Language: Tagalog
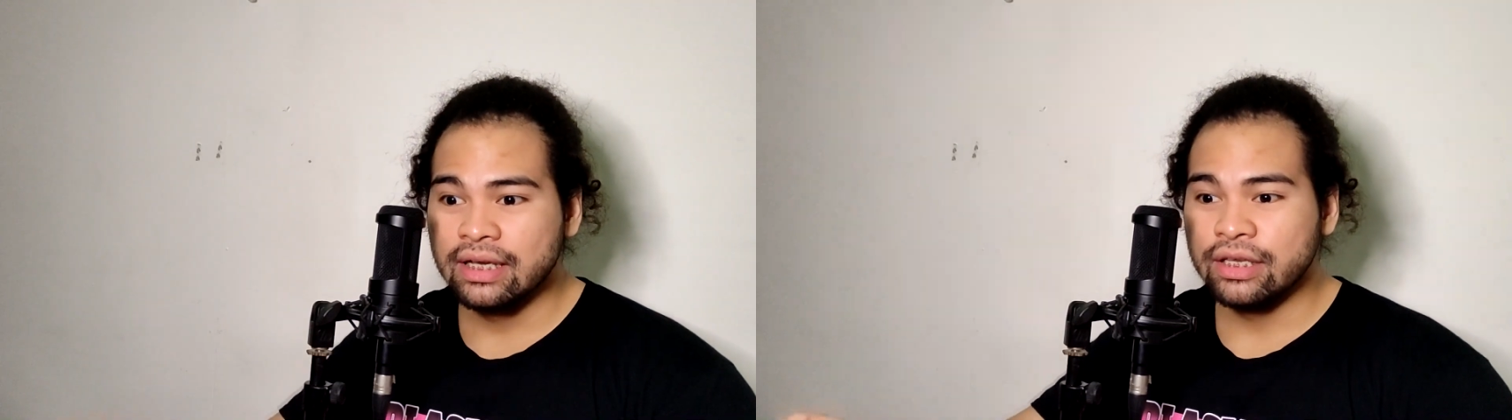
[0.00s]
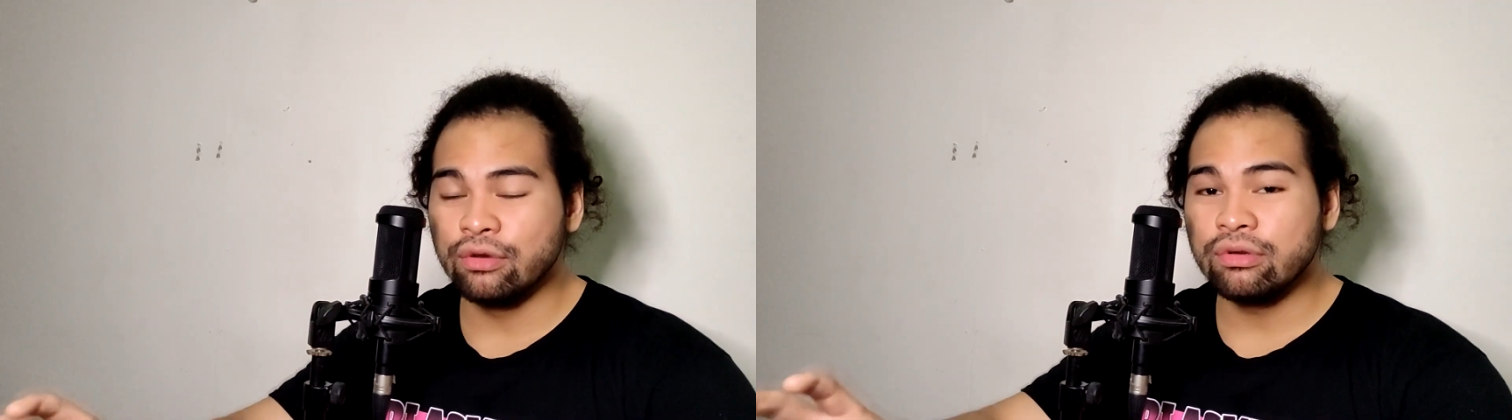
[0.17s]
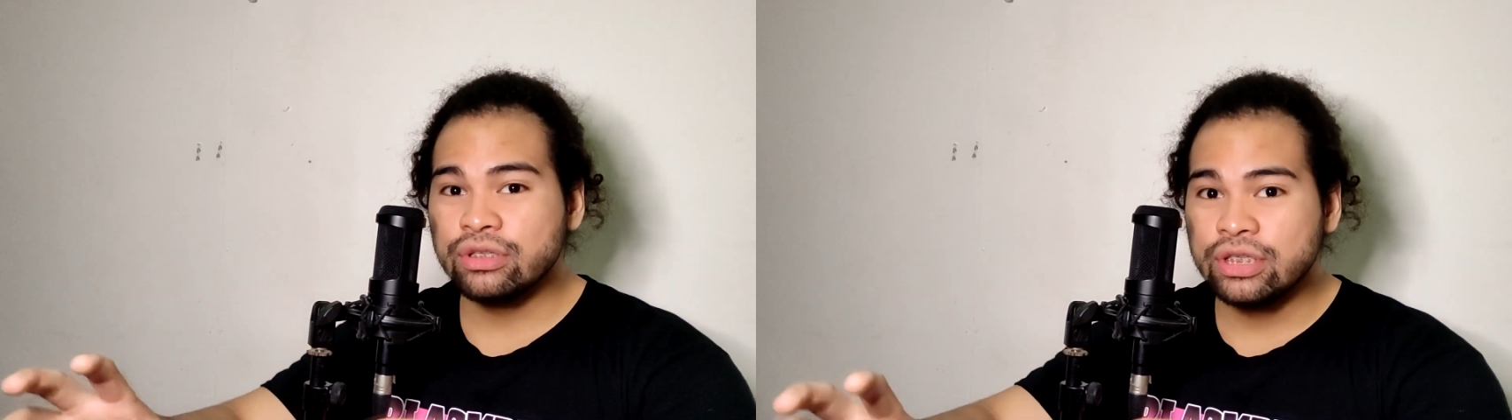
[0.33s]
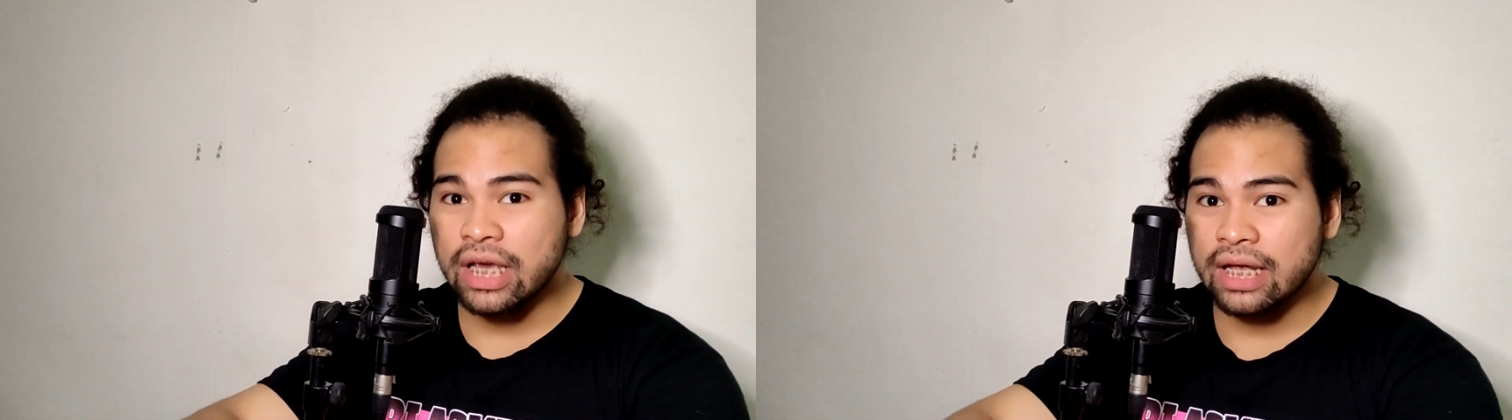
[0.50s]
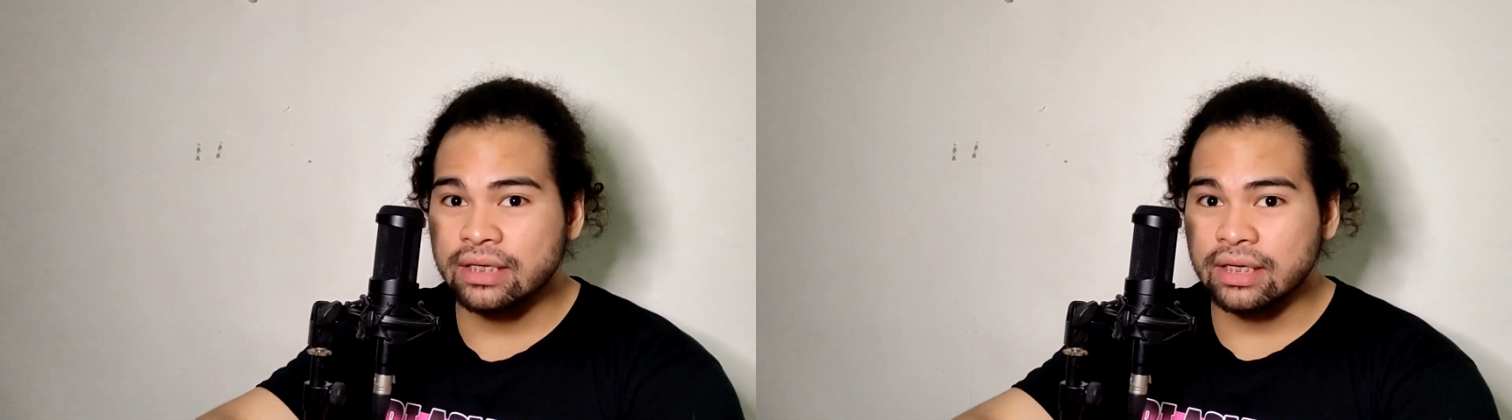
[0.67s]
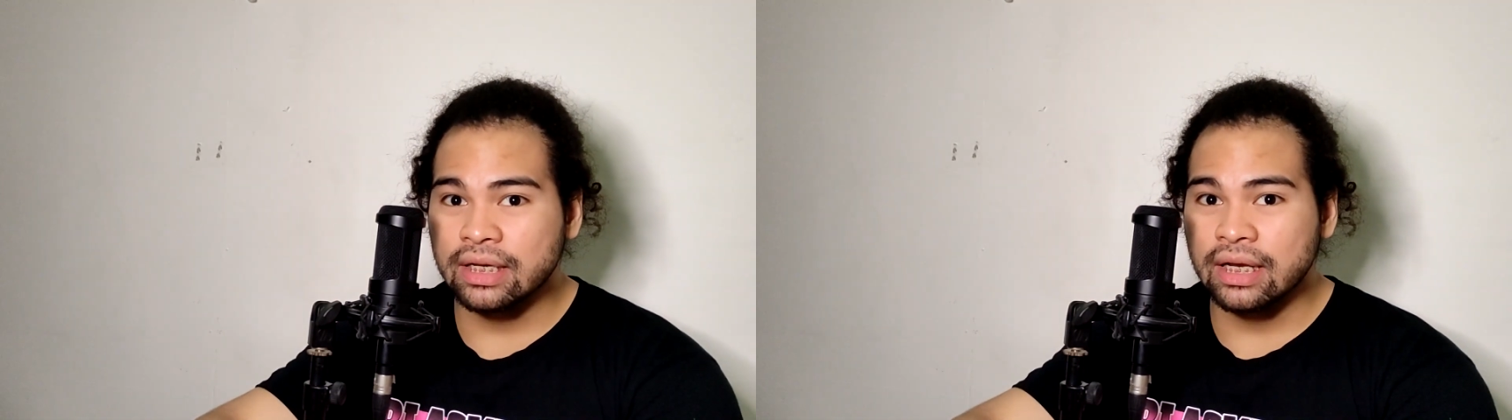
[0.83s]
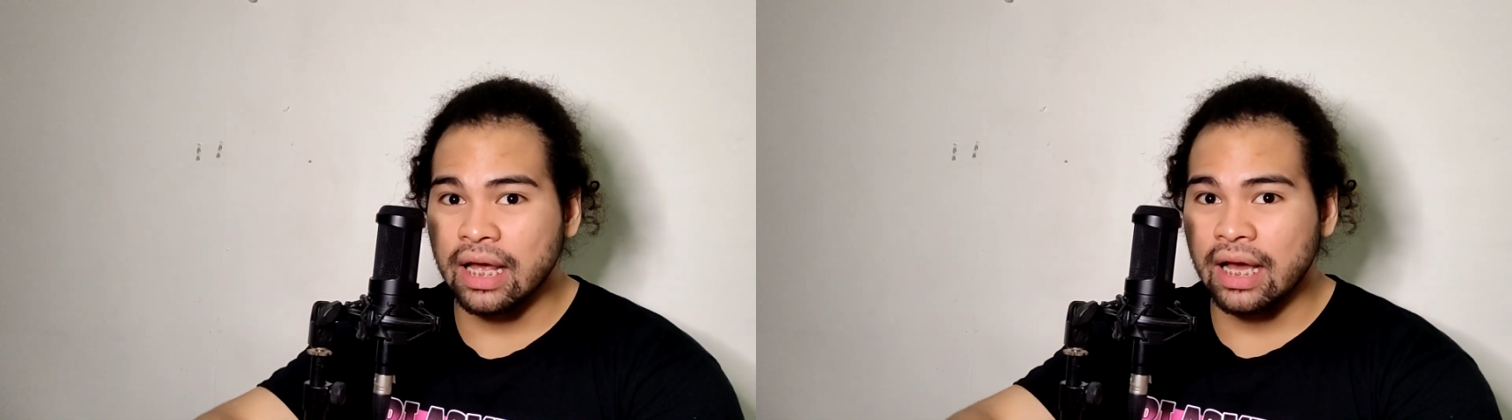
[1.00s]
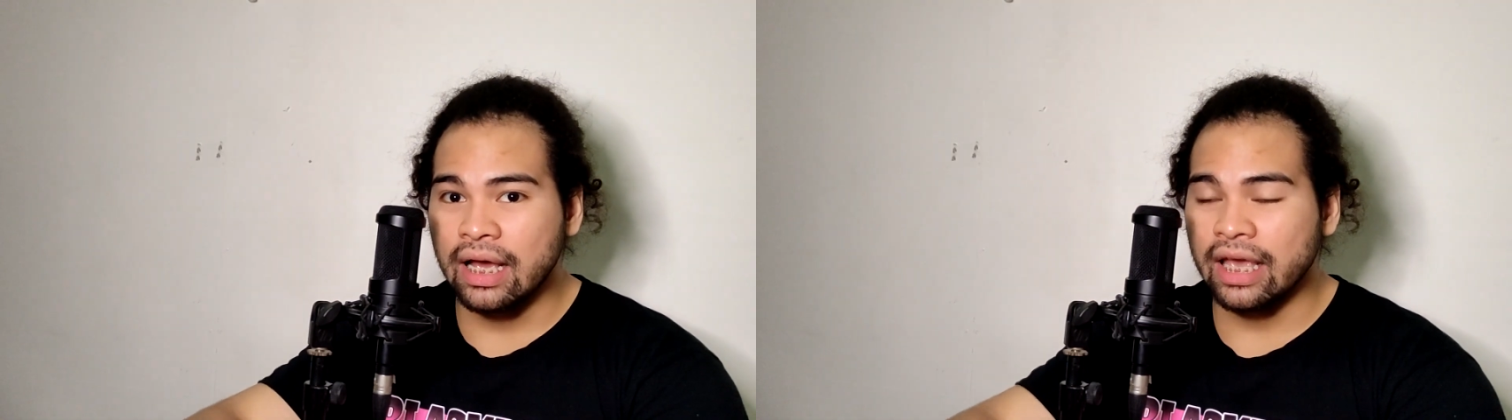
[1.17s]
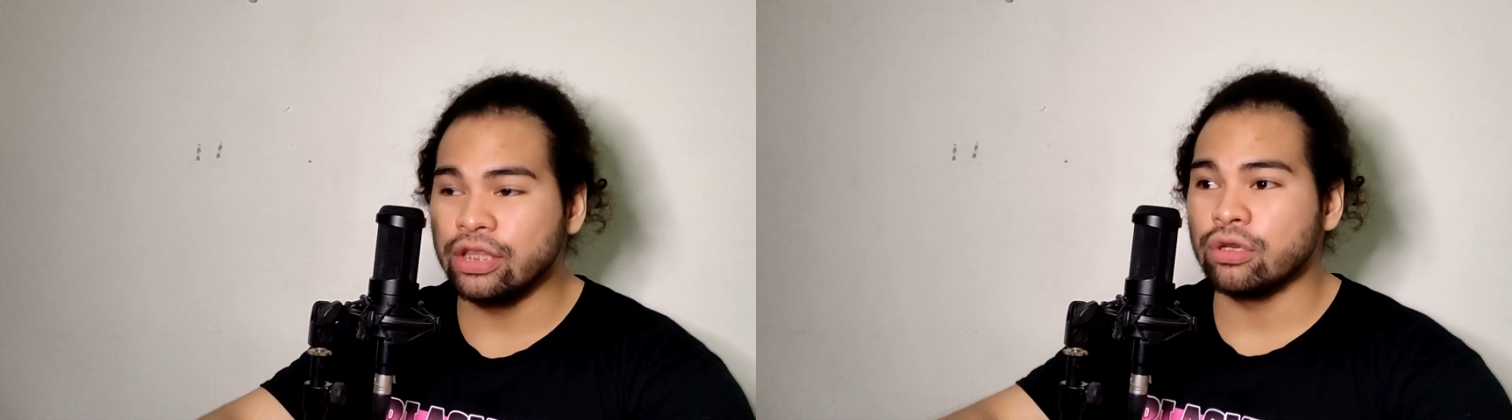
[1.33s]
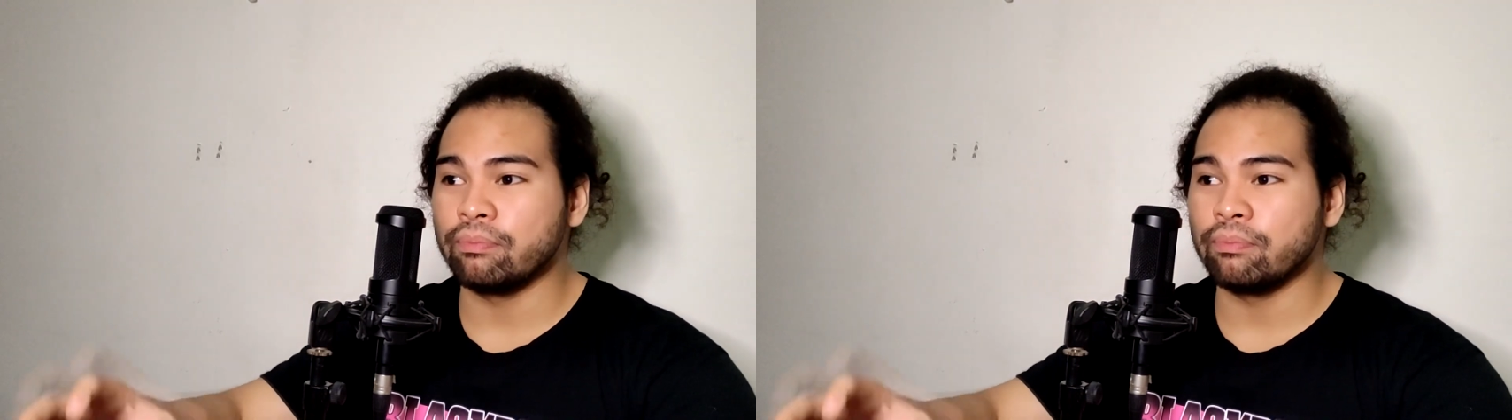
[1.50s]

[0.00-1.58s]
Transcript: yung genre nila and